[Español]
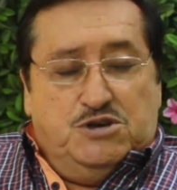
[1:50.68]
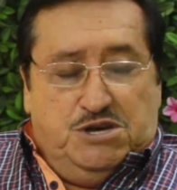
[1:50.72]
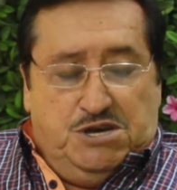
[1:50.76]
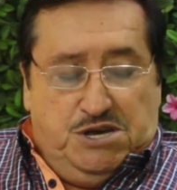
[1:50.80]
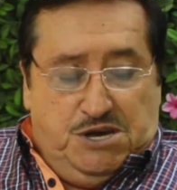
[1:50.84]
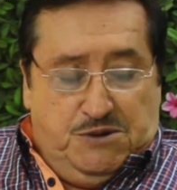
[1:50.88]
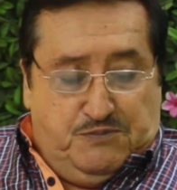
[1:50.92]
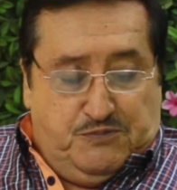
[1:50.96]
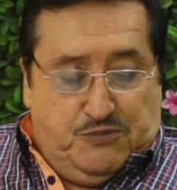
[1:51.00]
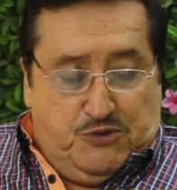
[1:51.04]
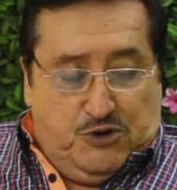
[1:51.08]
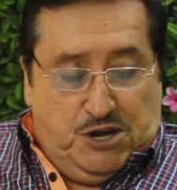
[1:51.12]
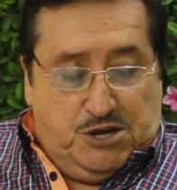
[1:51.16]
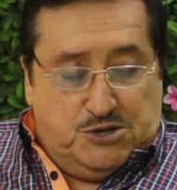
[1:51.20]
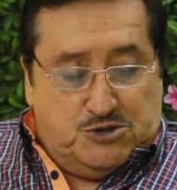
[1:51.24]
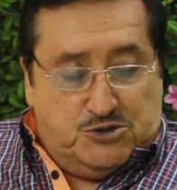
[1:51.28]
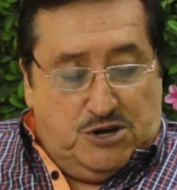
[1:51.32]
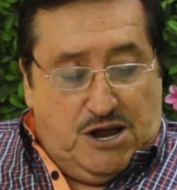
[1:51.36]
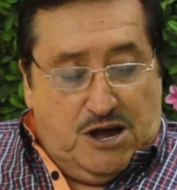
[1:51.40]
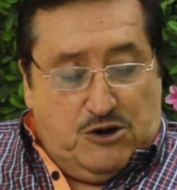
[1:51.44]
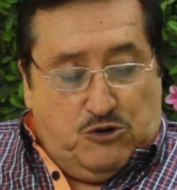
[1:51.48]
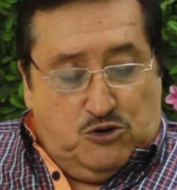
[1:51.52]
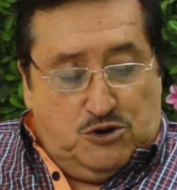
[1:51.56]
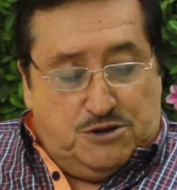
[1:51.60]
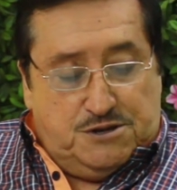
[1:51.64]
y por eso
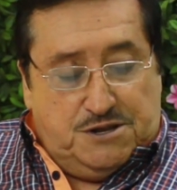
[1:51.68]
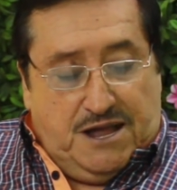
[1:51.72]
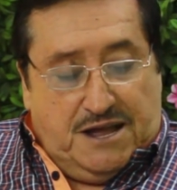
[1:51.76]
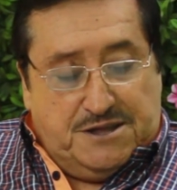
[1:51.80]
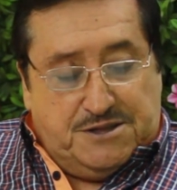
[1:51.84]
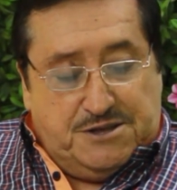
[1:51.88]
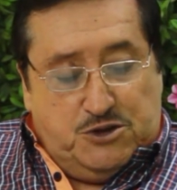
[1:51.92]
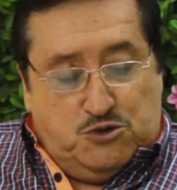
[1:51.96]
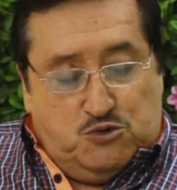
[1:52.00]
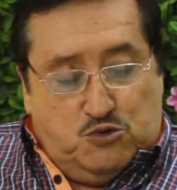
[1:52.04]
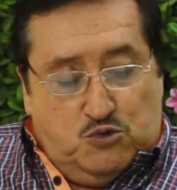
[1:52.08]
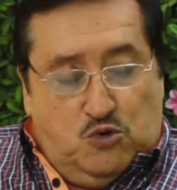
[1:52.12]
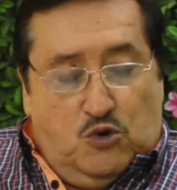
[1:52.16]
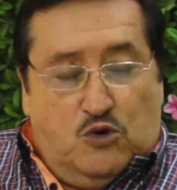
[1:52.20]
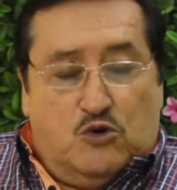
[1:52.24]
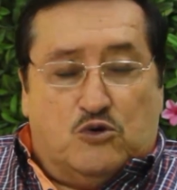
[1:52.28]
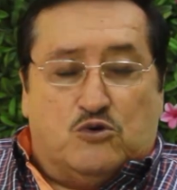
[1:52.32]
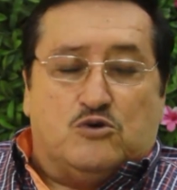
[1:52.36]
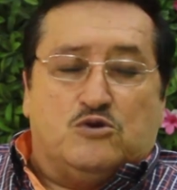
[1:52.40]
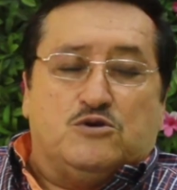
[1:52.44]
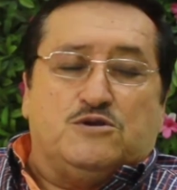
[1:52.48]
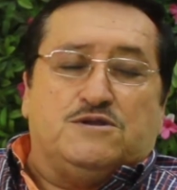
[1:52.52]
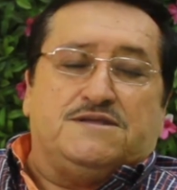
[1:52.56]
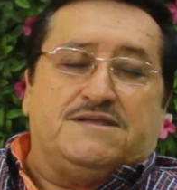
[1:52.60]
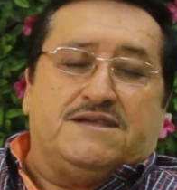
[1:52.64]
la, la
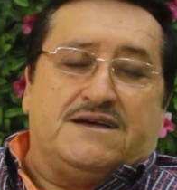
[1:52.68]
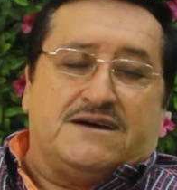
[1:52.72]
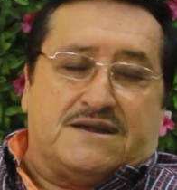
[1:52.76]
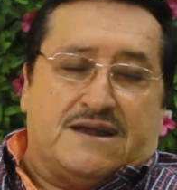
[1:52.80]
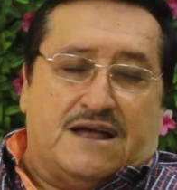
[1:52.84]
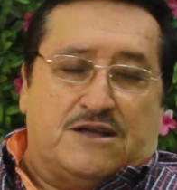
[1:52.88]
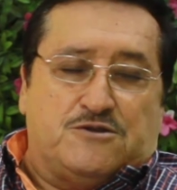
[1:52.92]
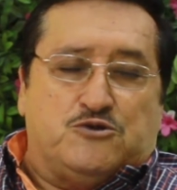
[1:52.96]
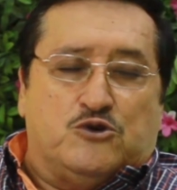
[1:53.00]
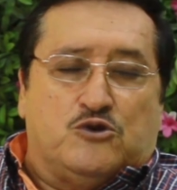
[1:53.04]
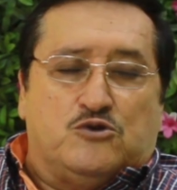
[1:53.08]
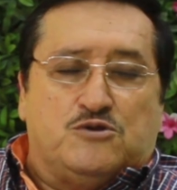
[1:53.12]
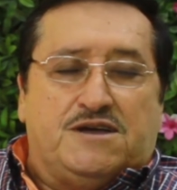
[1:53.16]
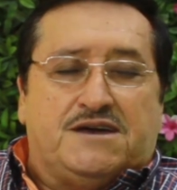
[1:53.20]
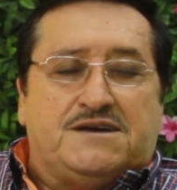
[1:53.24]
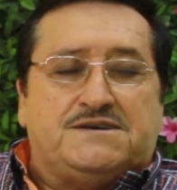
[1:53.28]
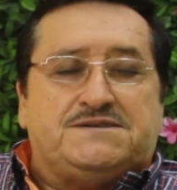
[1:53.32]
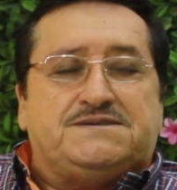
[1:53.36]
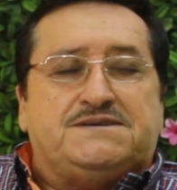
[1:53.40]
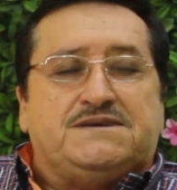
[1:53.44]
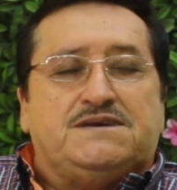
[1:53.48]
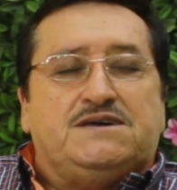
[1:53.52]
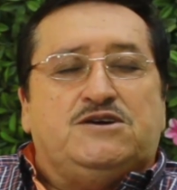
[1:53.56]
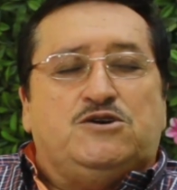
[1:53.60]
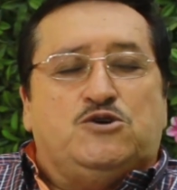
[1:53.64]
tituló de
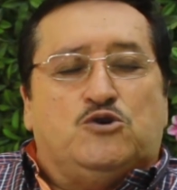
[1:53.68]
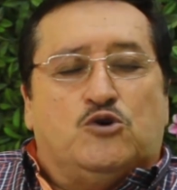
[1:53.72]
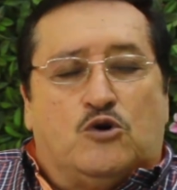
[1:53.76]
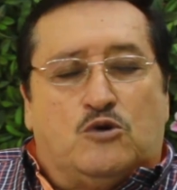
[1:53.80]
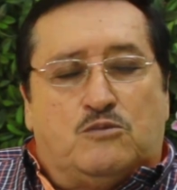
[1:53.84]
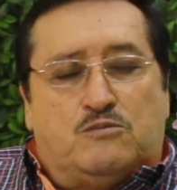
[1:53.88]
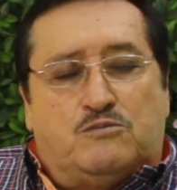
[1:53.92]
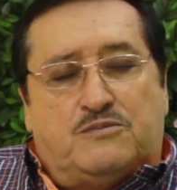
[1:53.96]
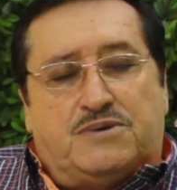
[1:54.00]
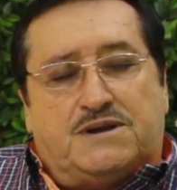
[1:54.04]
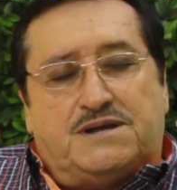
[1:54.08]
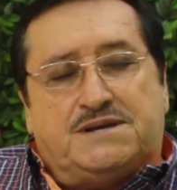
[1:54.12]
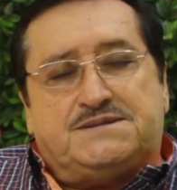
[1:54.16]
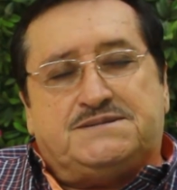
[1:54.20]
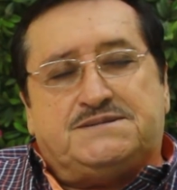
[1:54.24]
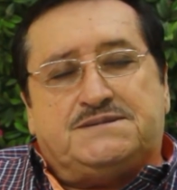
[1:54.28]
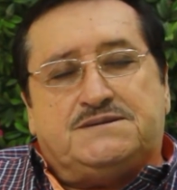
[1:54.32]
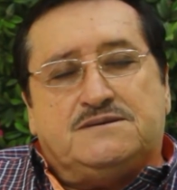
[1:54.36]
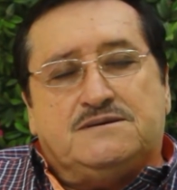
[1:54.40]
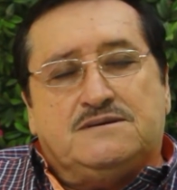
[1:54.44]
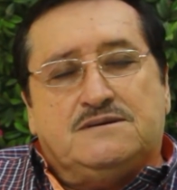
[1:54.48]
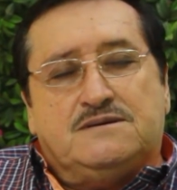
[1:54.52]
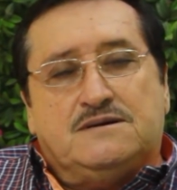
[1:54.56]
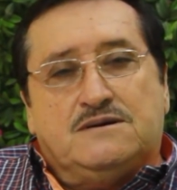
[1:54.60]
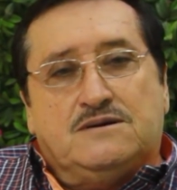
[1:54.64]
ratones y
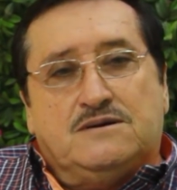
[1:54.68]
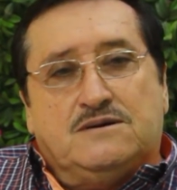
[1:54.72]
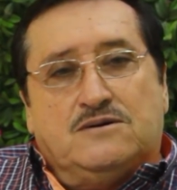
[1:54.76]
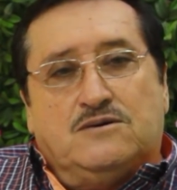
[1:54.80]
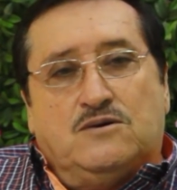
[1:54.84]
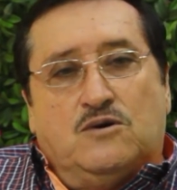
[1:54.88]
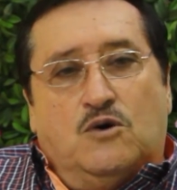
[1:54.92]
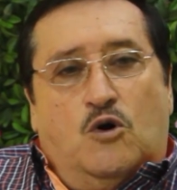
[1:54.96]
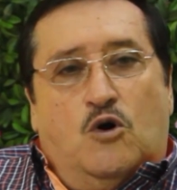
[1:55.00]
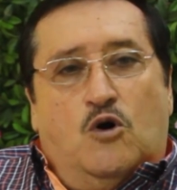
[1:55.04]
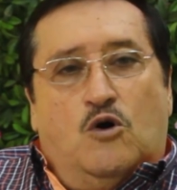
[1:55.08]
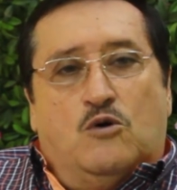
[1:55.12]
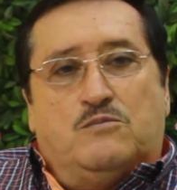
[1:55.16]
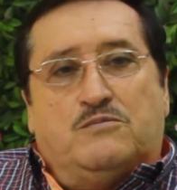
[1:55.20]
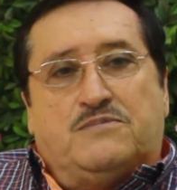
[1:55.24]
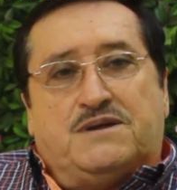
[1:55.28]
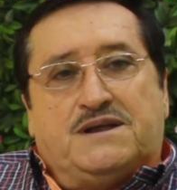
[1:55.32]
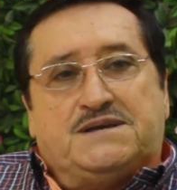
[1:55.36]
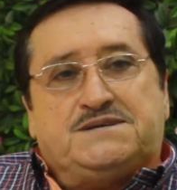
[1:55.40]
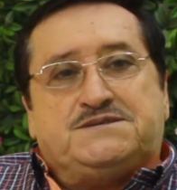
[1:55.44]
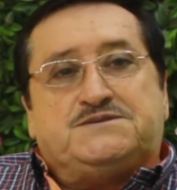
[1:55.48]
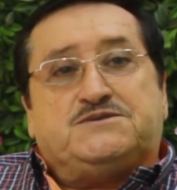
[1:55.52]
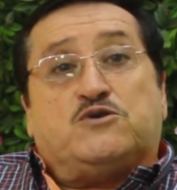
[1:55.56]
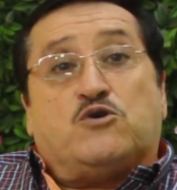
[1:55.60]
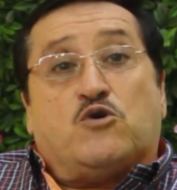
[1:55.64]
hombres,
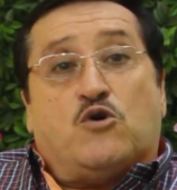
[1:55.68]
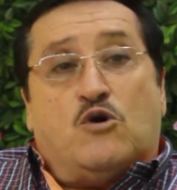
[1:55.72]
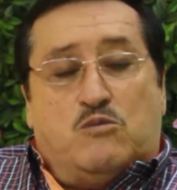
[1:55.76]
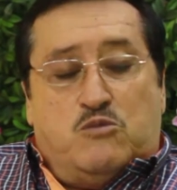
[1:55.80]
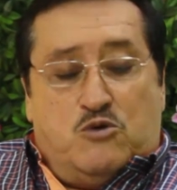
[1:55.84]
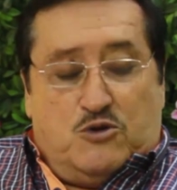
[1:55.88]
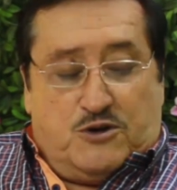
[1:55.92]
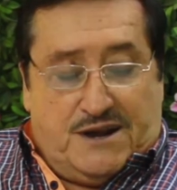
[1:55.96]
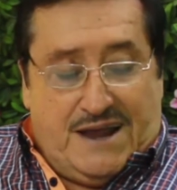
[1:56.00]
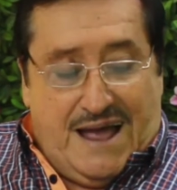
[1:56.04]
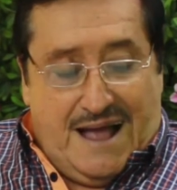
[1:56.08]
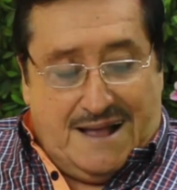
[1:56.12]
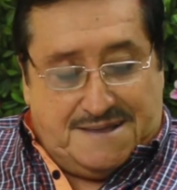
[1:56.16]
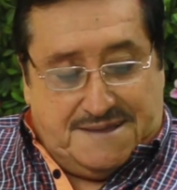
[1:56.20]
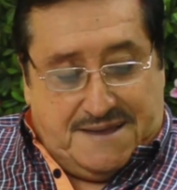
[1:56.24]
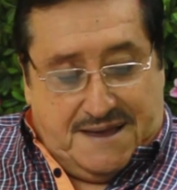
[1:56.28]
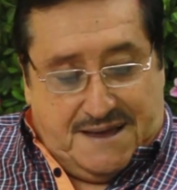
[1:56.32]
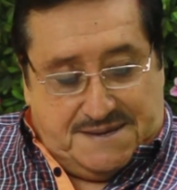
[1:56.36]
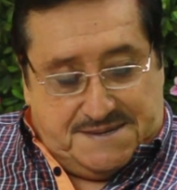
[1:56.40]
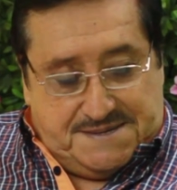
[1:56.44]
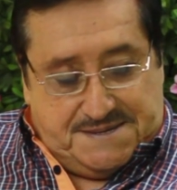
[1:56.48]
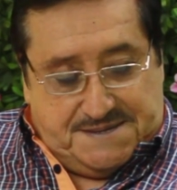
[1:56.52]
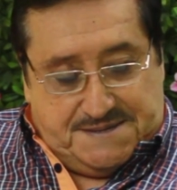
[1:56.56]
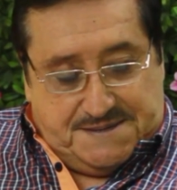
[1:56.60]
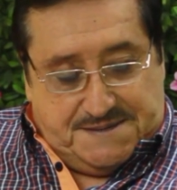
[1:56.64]
hombres como
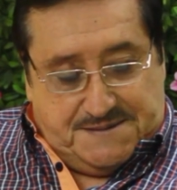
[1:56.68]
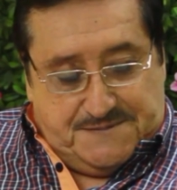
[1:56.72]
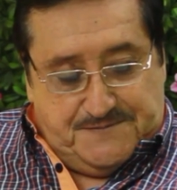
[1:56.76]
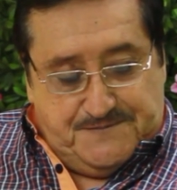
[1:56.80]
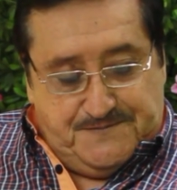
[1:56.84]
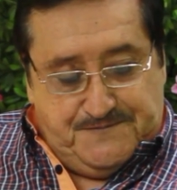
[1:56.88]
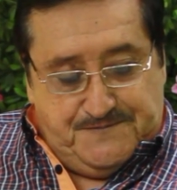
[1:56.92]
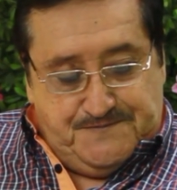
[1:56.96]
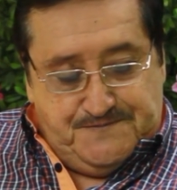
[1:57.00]
ratas.